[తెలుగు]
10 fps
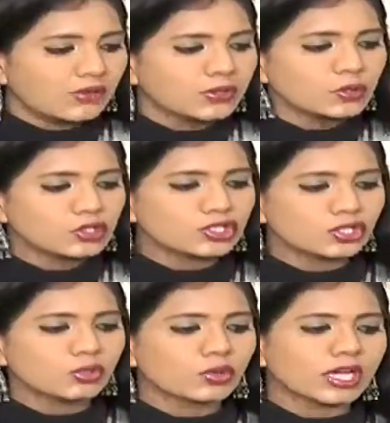అవి
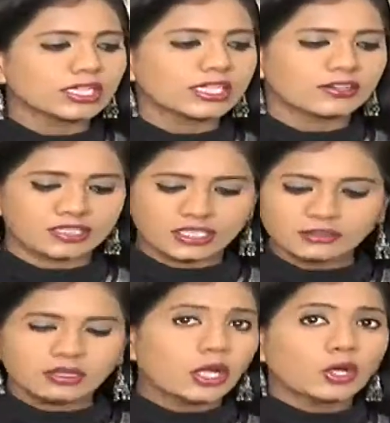కొంచెం కుక్ అయిన తర్వాత
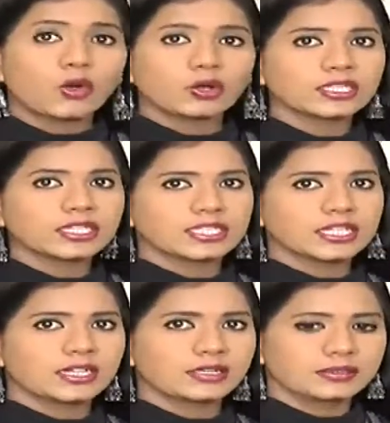
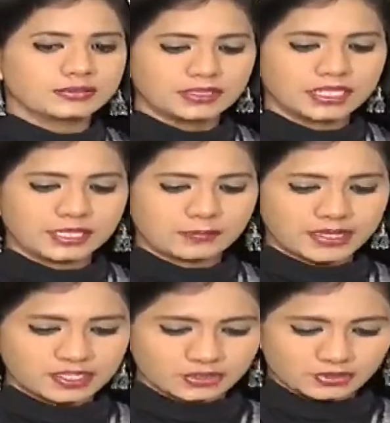కోకోనట్ ఇక్కడ
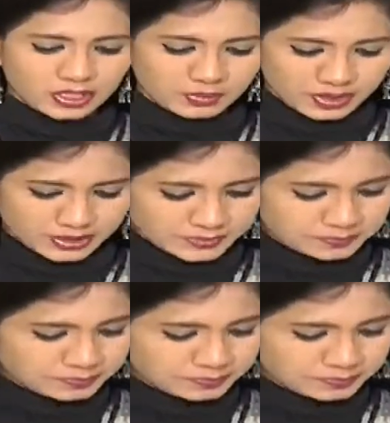పేస్ట్ ఉందనమాట